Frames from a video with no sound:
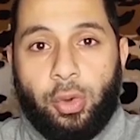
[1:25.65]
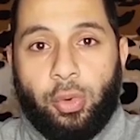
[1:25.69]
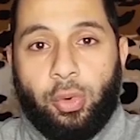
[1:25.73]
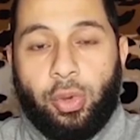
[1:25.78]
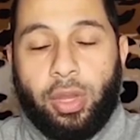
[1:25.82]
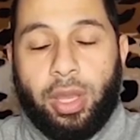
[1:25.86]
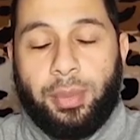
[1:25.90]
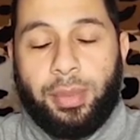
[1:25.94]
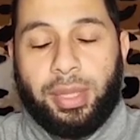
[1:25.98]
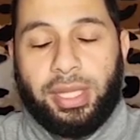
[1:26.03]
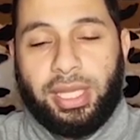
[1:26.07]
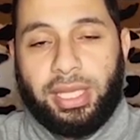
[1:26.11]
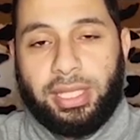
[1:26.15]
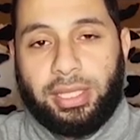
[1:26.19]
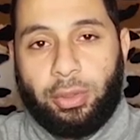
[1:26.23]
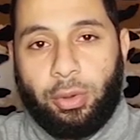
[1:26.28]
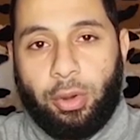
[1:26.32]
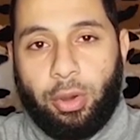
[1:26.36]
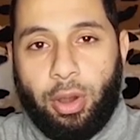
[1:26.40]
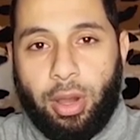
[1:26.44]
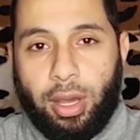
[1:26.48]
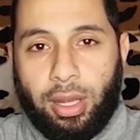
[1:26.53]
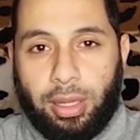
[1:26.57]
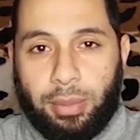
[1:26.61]
وكمان
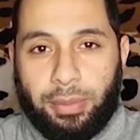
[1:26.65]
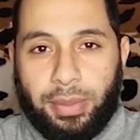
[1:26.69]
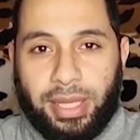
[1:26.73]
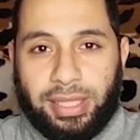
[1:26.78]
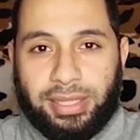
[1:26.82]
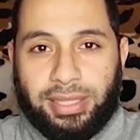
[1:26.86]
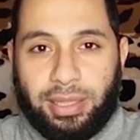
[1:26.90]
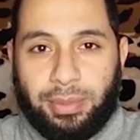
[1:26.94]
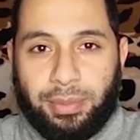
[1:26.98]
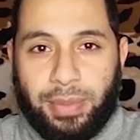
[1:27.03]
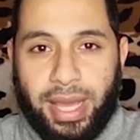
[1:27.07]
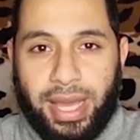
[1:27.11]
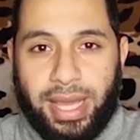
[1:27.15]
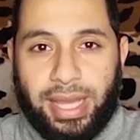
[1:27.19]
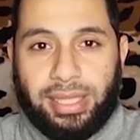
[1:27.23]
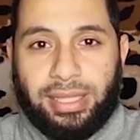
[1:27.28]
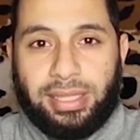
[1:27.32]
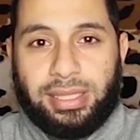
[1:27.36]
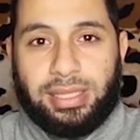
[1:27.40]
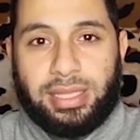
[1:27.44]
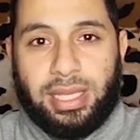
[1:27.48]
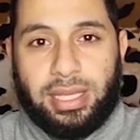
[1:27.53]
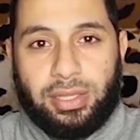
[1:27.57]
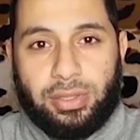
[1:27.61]
احتوائه على بعض
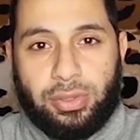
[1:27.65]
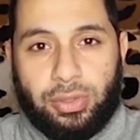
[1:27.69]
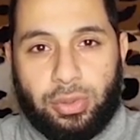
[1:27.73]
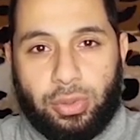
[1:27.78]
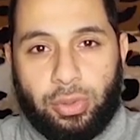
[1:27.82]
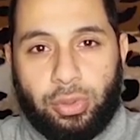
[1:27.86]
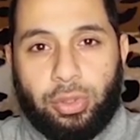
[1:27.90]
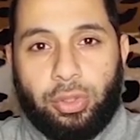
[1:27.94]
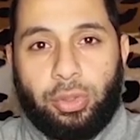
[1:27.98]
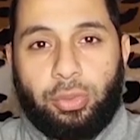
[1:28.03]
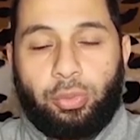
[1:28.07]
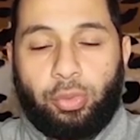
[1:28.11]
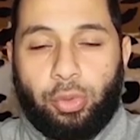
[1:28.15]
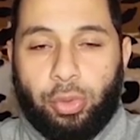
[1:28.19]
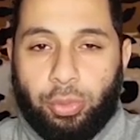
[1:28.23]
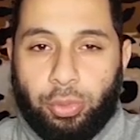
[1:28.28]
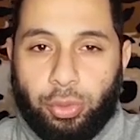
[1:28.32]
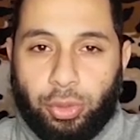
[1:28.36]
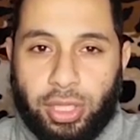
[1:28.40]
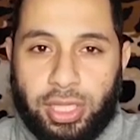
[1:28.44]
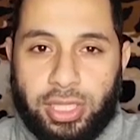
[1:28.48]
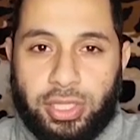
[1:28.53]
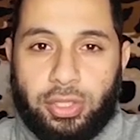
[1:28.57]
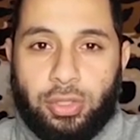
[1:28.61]
المعادن زي الصوديوم
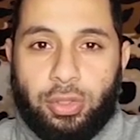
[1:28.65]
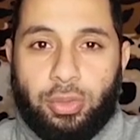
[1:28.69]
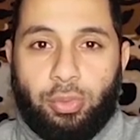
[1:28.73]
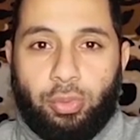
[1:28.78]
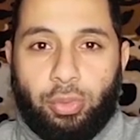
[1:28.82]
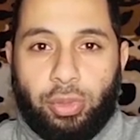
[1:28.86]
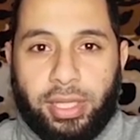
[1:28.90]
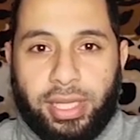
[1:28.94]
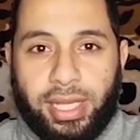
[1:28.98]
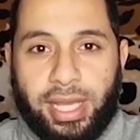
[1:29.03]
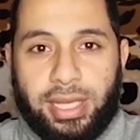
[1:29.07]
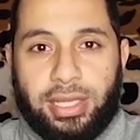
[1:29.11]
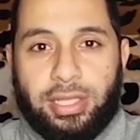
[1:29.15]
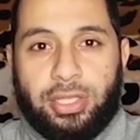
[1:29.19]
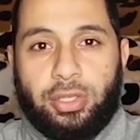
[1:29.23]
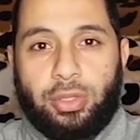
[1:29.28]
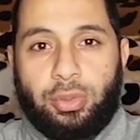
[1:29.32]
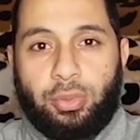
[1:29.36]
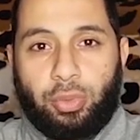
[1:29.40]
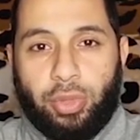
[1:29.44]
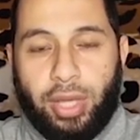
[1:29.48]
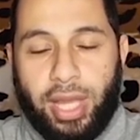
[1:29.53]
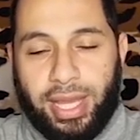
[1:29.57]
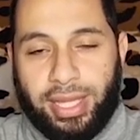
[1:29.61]
والبوتاسيوم
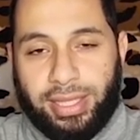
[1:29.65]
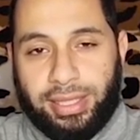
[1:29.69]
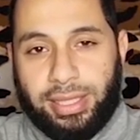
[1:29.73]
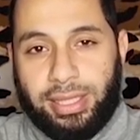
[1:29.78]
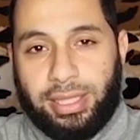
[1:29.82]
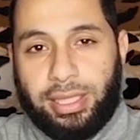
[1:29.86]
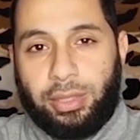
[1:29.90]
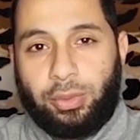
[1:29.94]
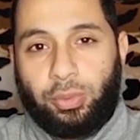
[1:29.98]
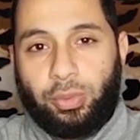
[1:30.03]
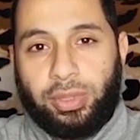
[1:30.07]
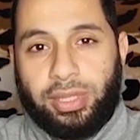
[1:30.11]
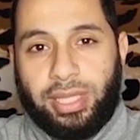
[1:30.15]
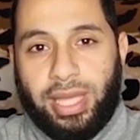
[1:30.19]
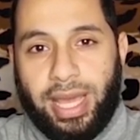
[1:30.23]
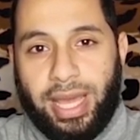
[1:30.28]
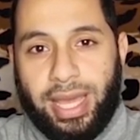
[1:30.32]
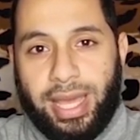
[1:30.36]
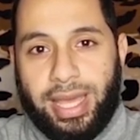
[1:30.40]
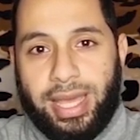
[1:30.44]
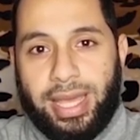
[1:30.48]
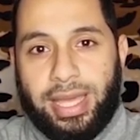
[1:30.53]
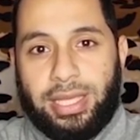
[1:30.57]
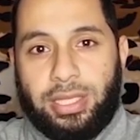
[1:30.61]
والكالسيوم والحديد
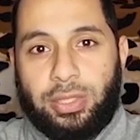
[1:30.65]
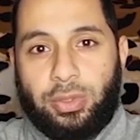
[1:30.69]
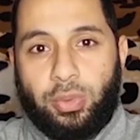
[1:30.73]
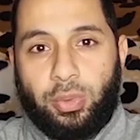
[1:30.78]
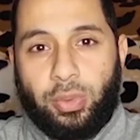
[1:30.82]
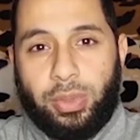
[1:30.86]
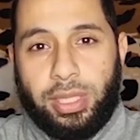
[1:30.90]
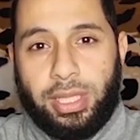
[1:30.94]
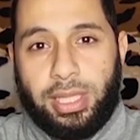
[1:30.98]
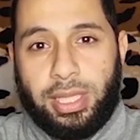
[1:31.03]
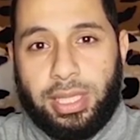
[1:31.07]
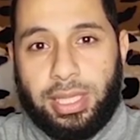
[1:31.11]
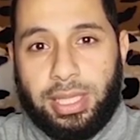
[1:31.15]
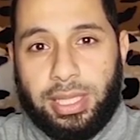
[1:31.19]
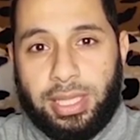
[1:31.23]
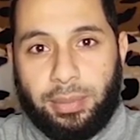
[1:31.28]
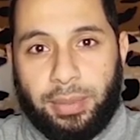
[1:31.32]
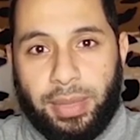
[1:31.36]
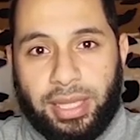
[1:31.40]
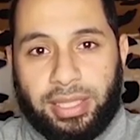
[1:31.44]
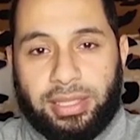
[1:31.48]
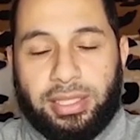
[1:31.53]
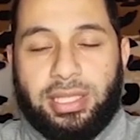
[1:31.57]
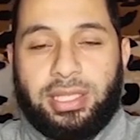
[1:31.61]
والنحاس
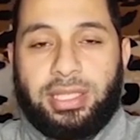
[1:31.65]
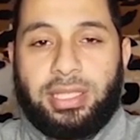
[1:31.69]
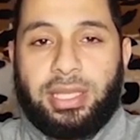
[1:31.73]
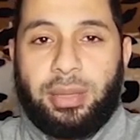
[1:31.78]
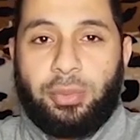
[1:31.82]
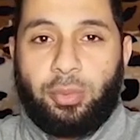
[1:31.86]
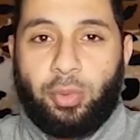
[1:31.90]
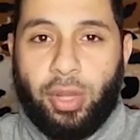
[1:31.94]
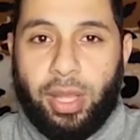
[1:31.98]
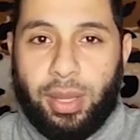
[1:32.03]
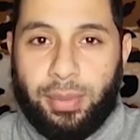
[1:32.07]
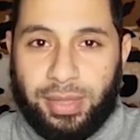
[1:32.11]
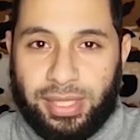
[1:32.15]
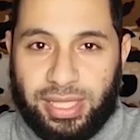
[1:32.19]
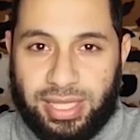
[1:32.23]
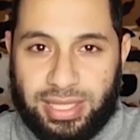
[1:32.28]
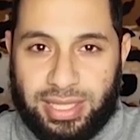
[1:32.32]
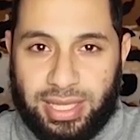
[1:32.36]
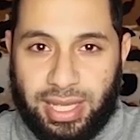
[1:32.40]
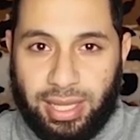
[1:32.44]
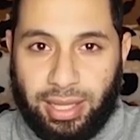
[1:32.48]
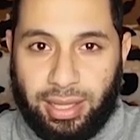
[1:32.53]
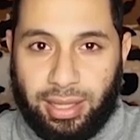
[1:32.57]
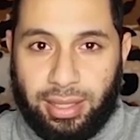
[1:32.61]
والمغنيسيوم وكمان
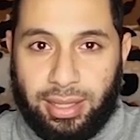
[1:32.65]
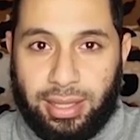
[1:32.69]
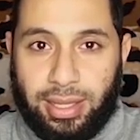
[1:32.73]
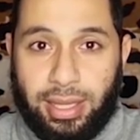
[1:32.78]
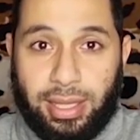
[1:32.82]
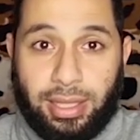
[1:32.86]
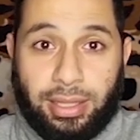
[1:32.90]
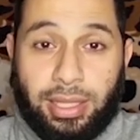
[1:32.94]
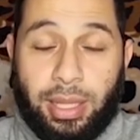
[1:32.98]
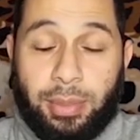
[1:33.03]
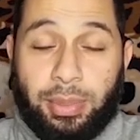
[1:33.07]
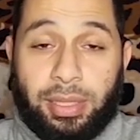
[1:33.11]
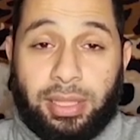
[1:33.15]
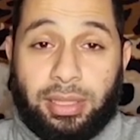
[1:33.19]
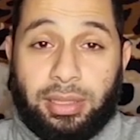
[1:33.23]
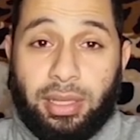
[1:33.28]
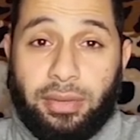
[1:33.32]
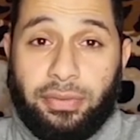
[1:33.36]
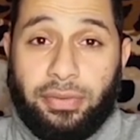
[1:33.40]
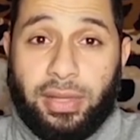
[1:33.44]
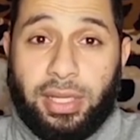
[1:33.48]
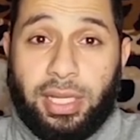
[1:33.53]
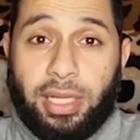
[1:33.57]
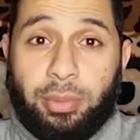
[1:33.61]
الزنك ده
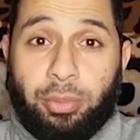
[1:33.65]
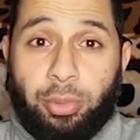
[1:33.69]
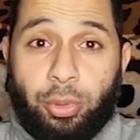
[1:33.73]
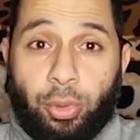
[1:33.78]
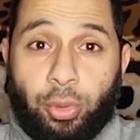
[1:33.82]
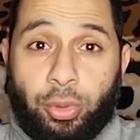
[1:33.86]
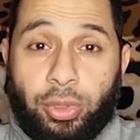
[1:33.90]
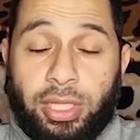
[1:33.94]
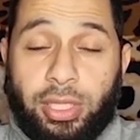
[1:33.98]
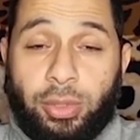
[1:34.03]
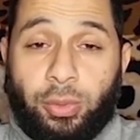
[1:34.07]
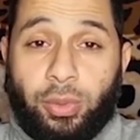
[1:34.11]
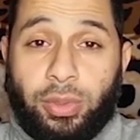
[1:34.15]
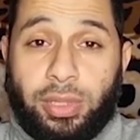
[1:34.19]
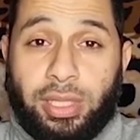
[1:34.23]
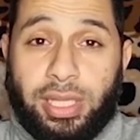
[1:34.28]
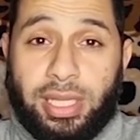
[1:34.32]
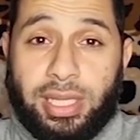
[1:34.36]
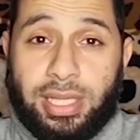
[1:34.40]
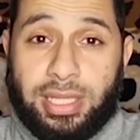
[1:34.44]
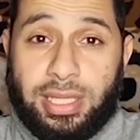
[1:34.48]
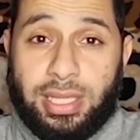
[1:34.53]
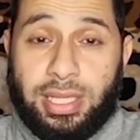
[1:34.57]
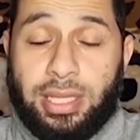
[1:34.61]
بالإضافة للبروتين
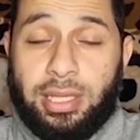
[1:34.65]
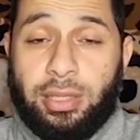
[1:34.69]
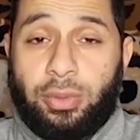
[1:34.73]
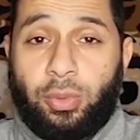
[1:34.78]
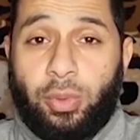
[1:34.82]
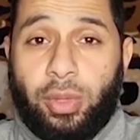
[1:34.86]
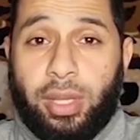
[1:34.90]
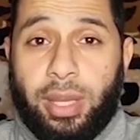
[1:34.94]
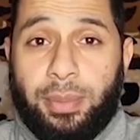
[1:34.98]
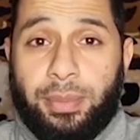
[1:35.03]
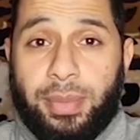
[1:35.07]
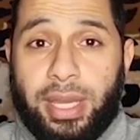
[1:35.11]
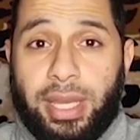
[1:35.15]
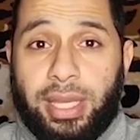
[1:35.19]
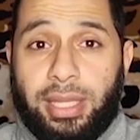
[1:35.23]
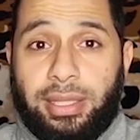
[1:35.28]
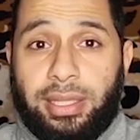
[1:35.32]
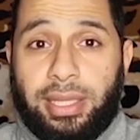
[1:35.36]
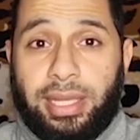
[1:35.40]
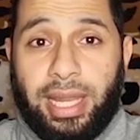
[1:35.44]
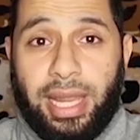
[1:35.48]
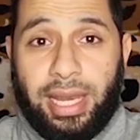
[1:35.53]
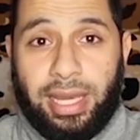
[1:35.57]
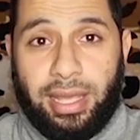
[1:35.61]
والنياسين
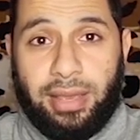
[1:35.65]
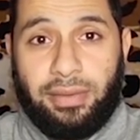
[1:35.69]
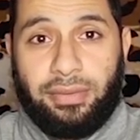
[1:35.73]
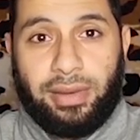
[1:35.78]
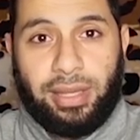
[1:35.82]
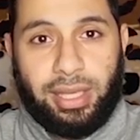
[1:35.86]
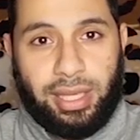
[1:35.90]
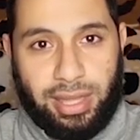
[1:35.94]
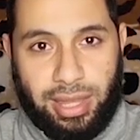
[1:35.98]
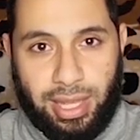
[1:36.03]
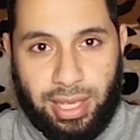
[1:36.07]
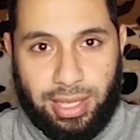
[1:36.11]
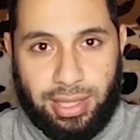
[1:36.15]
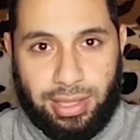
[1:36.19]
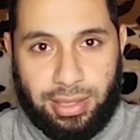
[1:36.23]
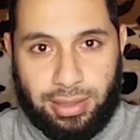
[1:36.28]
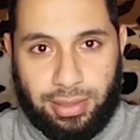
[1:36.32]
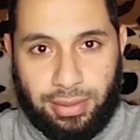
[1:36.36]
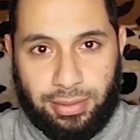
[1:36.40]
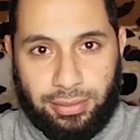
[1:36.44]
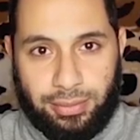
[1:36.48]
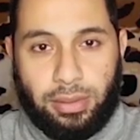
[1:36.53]
وكمان الألياف الغذائية